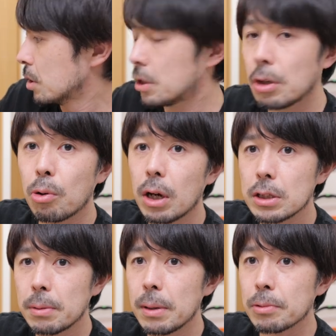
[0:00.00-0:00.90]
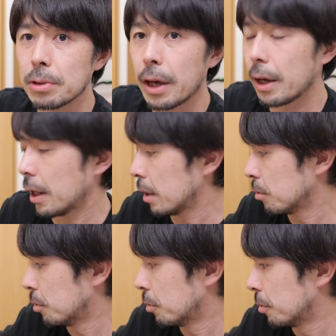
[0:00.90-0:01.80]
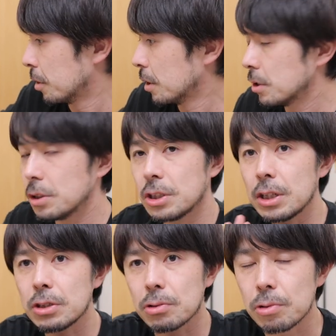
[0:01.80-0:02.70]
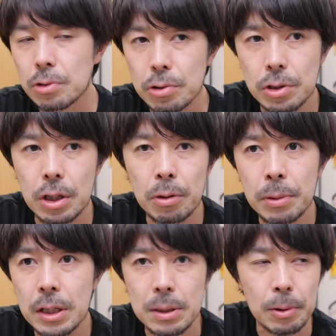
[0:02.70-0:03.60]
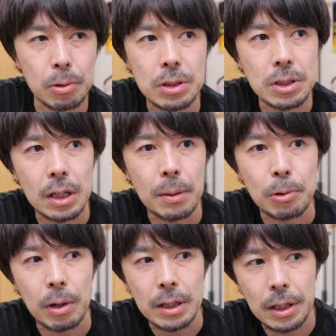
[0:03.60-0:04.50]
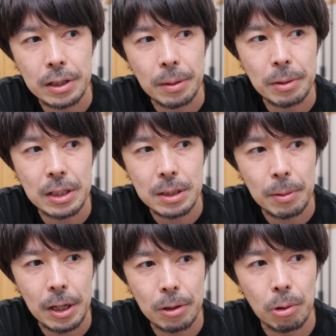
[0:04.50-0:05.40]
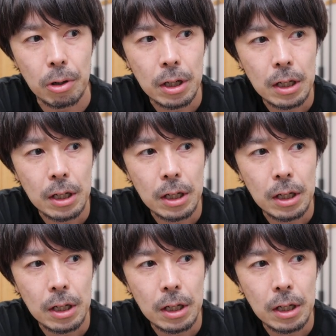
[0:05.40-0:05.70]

先行発売分ねあのー西田塾の塾生の皆様とインスタライブご覧いただいた皆様への